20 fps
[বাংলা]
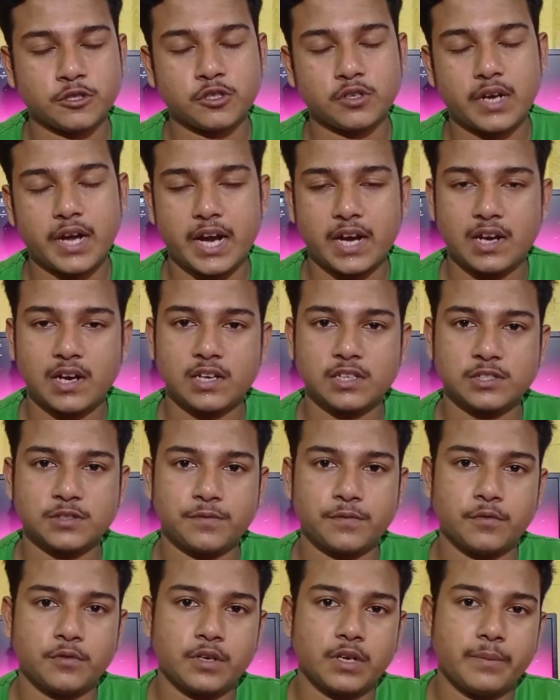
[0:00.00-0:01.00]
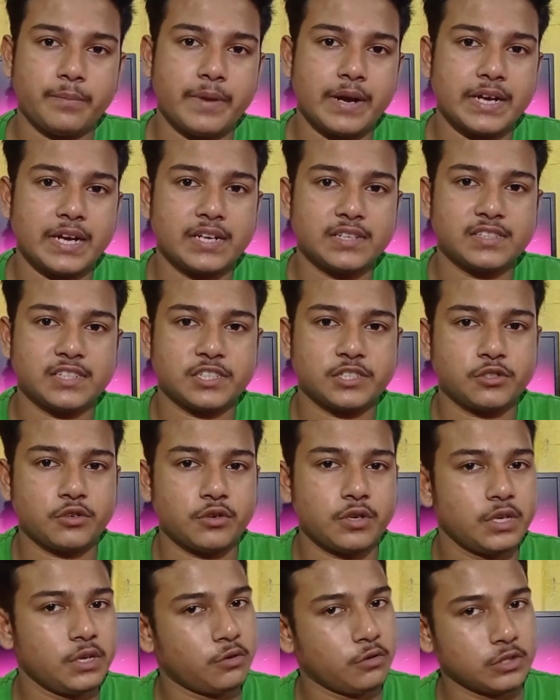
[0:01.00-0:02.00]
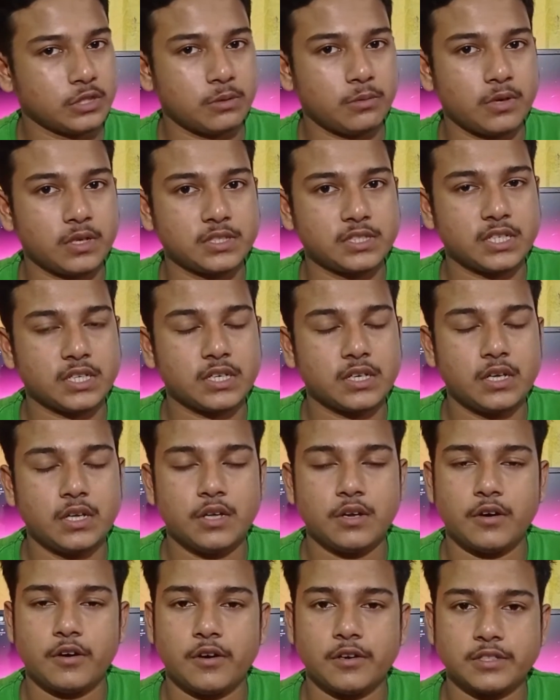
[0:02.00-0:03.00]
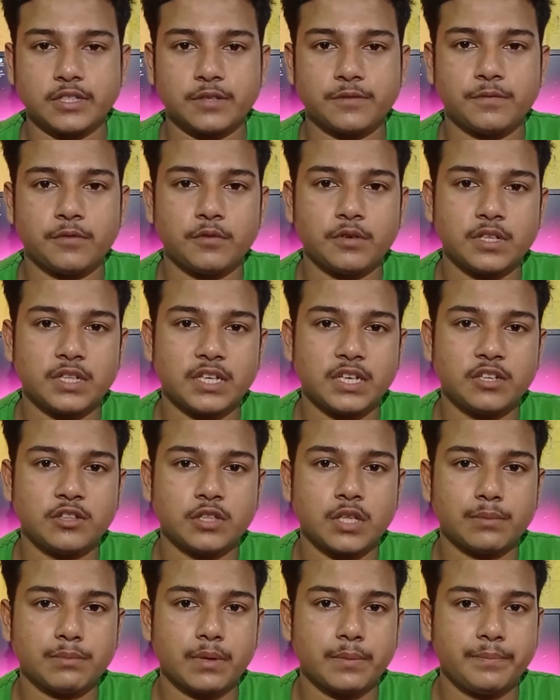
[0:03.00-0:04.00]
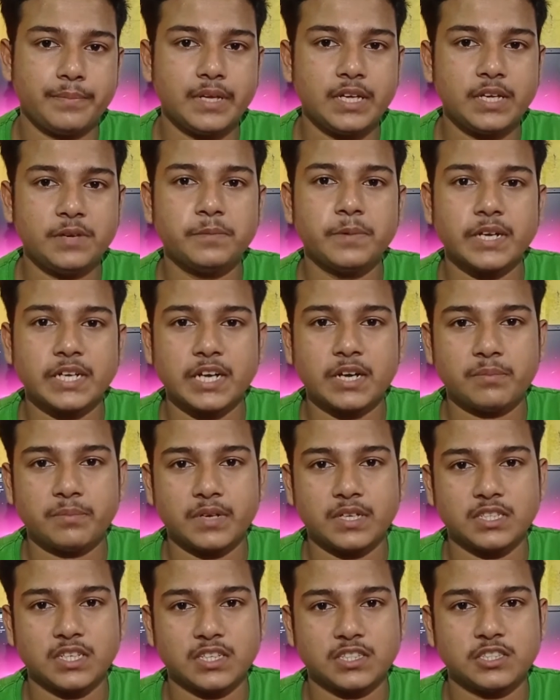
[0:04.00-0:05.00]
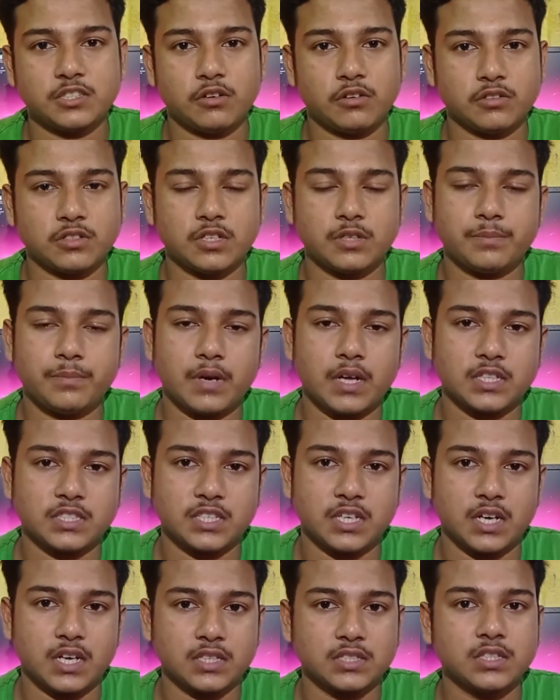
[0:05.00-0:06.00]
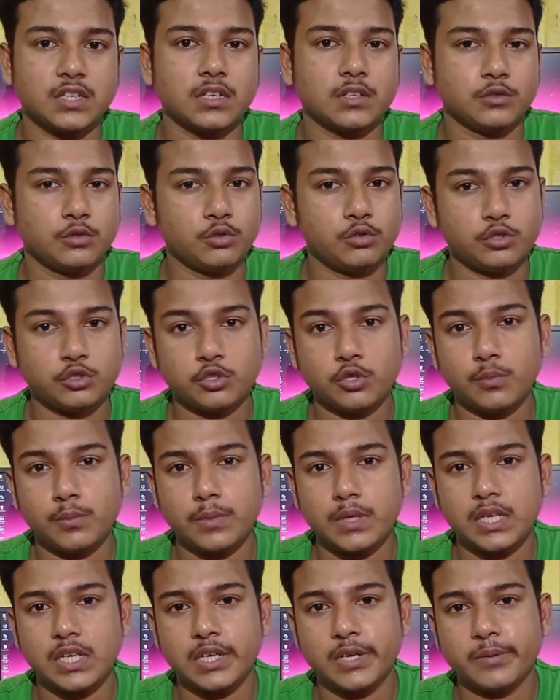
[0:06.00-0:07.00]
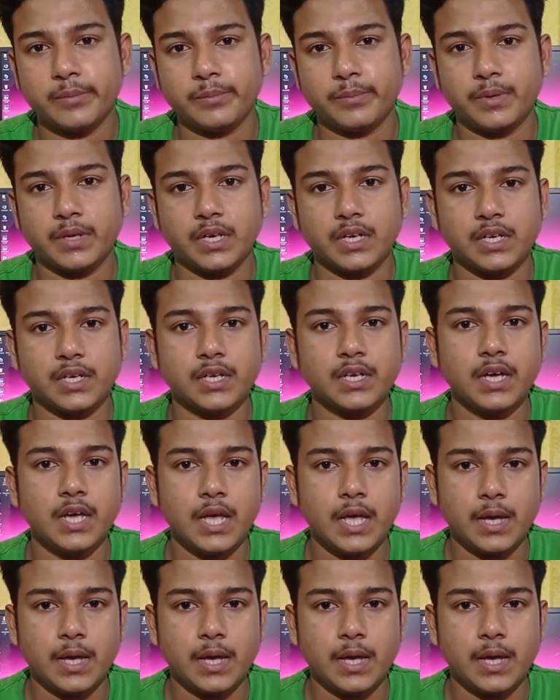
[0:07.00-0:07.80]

দর্শক অ্যাটলাস্ট ফোনটির ব্যাটারি সেকশন নিয়ে কথা বলা যাক অর্থাৎ ফোনটিতে কিন্তু আমরা বিগ ব্যাটারি পেয়ে যাচ্ছি অর্থাৎ পাঁচ হাজার দুইশো মিলি এম্পিয়ারের